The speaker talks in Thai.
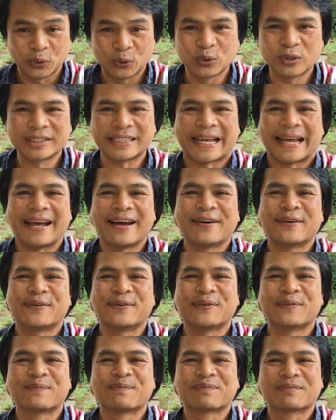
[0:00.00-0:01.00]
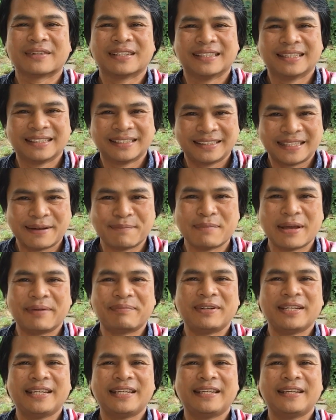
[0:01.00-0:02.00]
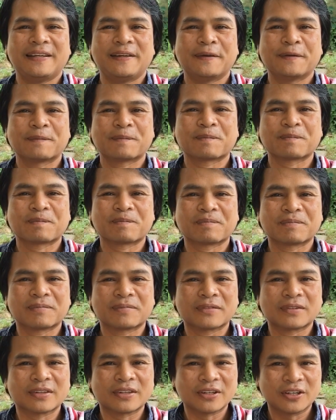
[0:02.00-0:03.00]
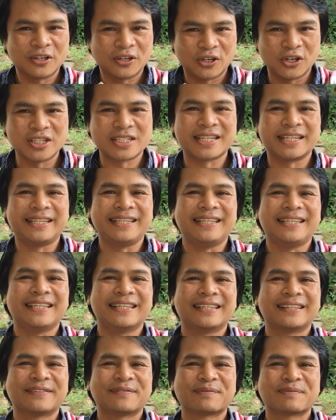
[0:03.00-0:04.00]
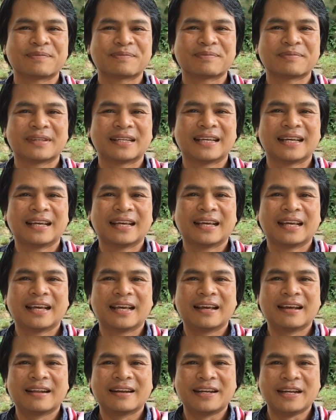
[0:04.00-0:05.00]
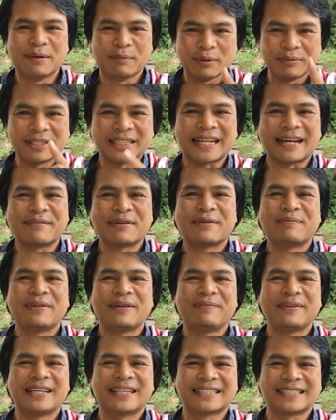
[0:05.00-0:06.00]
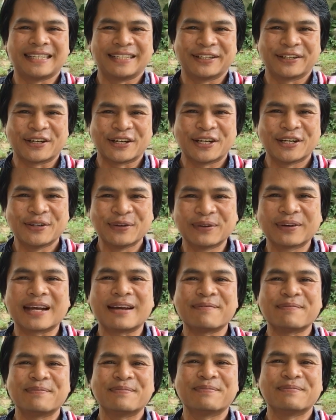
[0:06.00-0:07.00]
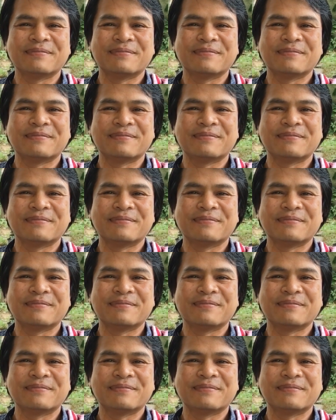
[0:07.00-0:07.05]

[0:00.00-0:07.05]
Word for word: ทุกเช้าทำแบบนี้ก็จะดีเดี๋ยวผมจะทำให้พี่ๆเกษตรกรได้ดูครับ